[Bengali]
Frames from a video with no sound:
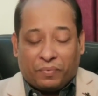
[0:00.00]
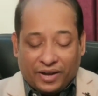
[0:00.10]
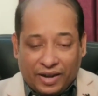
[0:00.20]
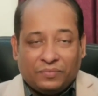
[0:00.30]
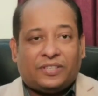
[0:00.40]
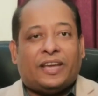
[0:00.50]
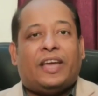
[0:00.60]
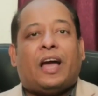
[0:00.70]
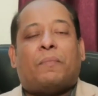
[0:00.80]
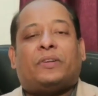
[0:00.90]
প্রিলিমসে
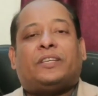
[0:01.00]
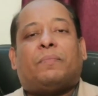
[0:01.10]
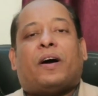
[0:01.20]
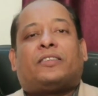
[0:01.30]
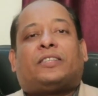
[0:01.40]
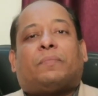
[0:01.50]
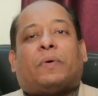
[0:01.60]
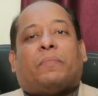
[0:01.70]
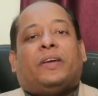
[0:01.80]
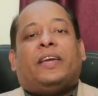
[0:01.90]
আমরা যে মার্কসটা
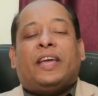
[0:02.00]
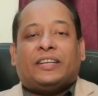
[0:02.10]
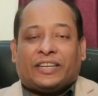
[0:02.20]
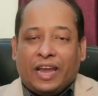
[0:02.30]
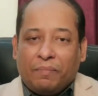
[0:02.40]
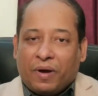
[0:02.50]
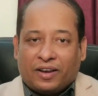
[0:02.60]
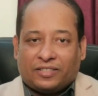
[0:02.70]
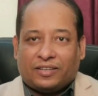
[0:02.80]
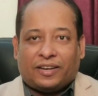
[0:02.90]
পাবে সেই
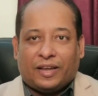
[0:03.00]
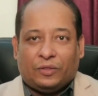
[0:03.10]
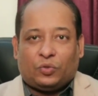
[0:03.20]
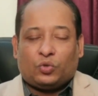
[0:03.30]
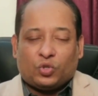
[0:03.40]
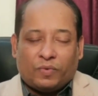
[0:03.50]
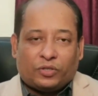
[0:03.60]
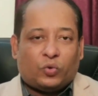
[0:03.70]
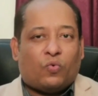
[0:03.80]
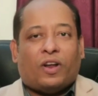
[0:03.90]
মার্কসটা কিন্তু
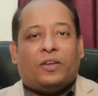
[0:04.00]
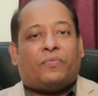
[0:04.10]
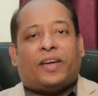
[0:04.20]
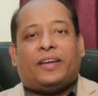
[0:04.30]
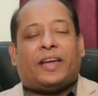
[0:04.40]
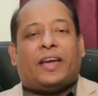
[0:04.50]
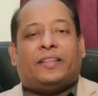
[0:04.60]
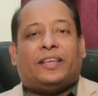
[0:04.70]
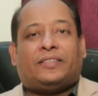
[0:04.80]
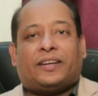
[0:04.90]
শুধুমাত্র কোয়ালিফাইং
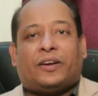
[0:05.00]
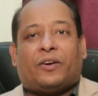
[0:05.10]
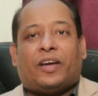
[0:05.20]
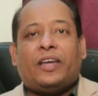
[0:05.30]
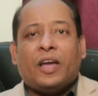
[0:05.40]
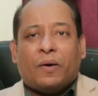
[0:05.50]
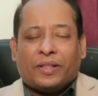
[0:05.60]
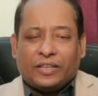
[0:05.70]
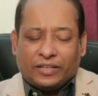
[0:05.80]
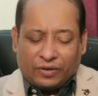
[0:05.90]
নেচারের হয়
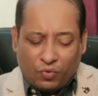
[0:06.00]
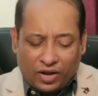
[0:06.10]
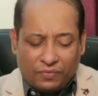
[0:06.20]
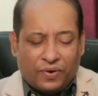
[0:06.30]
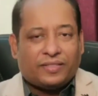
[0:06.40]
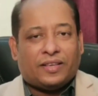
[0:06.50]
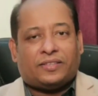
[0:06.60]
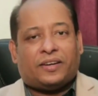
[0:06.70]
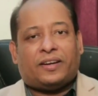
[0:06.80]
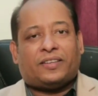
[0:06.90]
মানে কোয়ালিফাইং
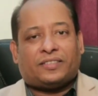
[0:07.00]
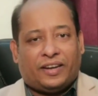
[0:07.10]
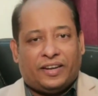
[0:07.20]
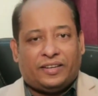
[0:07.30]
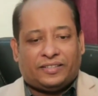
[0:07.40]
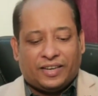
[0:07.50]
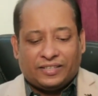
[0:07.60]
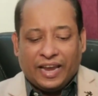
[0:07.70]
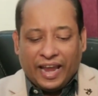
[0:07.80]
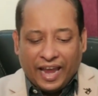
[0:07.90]
নেচারের একটা স্ক্রিনিং
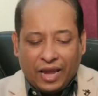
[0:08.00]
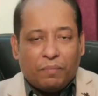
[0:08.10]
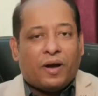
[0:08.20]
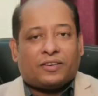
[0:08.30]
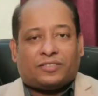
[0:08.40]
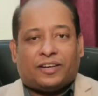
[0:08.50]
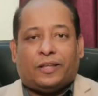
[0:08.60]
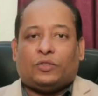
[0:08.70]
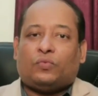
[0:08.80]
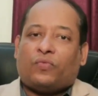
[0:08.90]
টেস্ট এই মার্কসটা কিন্তু